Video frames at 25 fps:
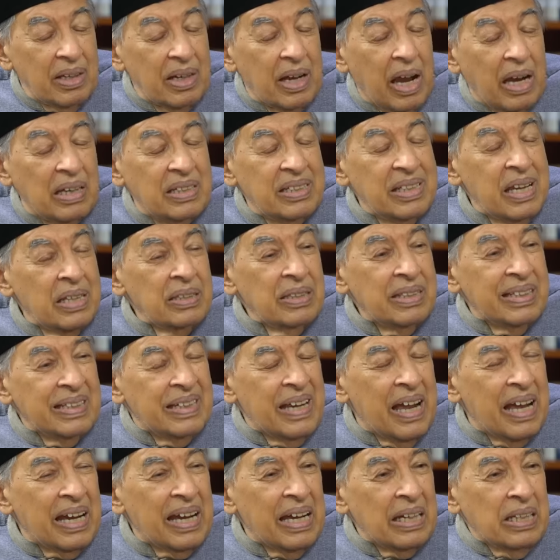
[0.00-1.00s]
kalian
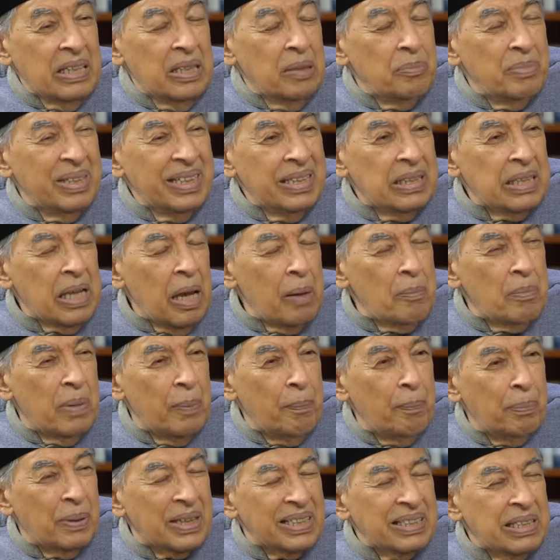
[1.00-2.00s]
tidak akan diminta
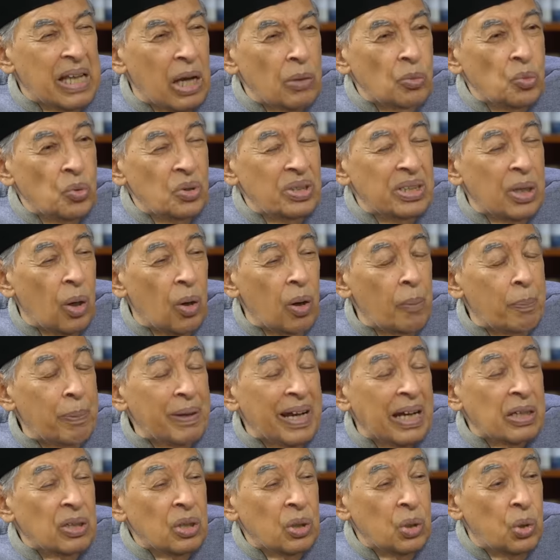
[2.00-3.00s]

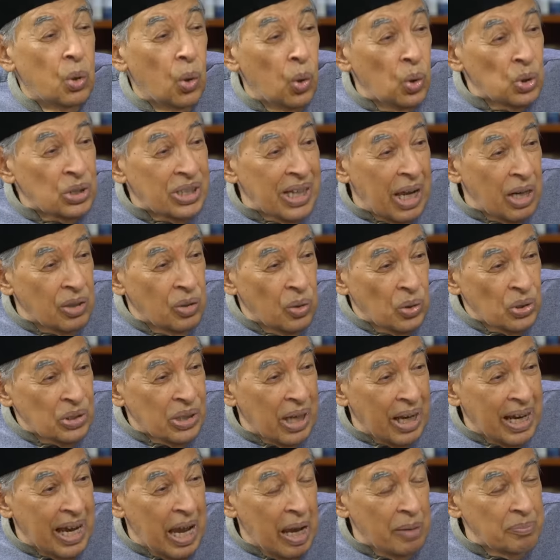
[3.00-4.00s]
mempertanggungjawabkan
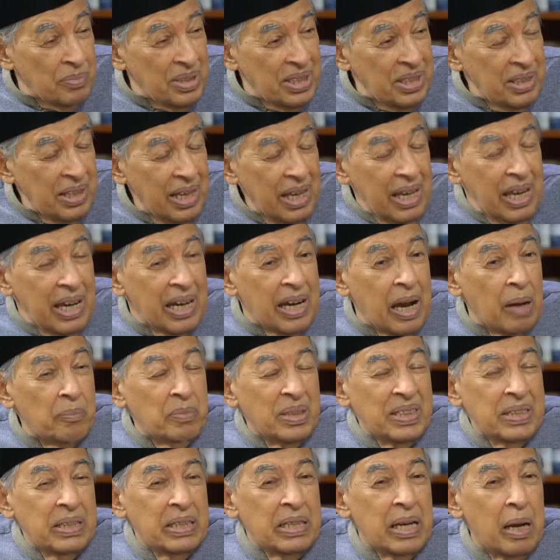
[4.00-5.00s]
dosa-dosa kami,
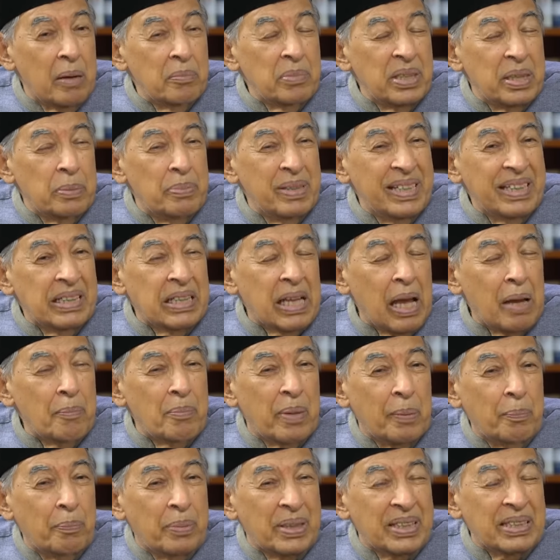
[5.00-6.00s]
kami tidak diminta
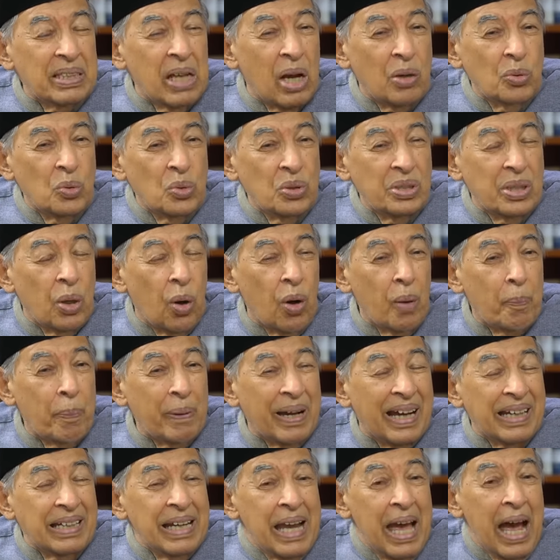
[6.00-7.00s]

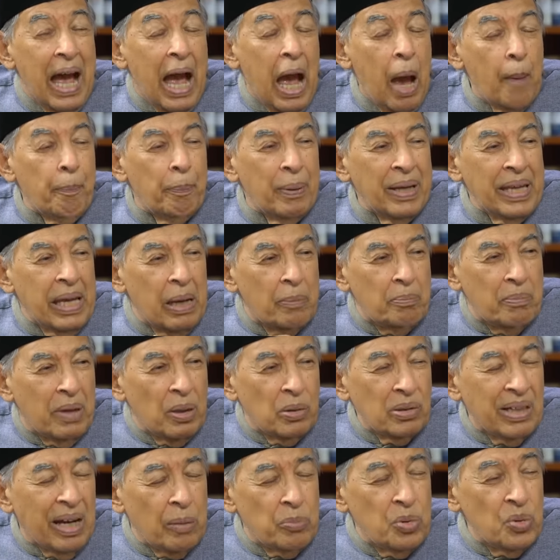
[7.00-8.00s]
mempertanggungjawabkan apa yang
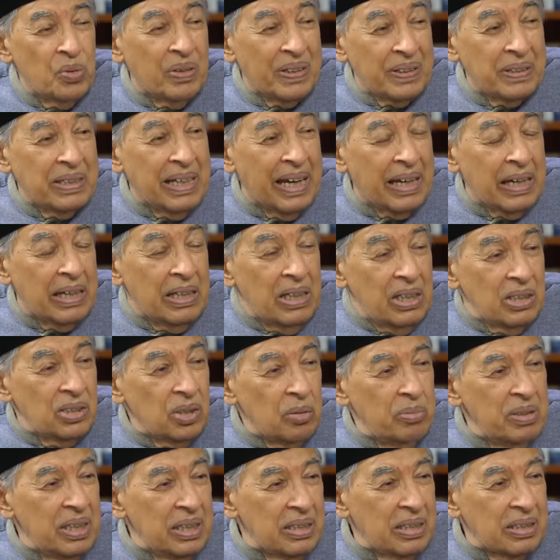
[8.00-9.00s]
kamu kerjakan.
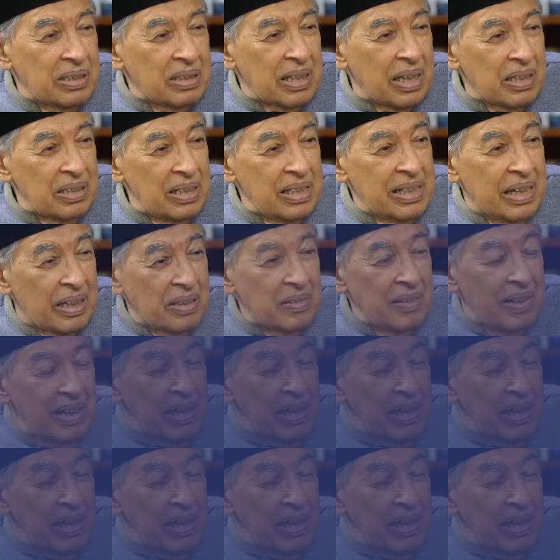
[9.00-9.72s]
Coba kita lihat,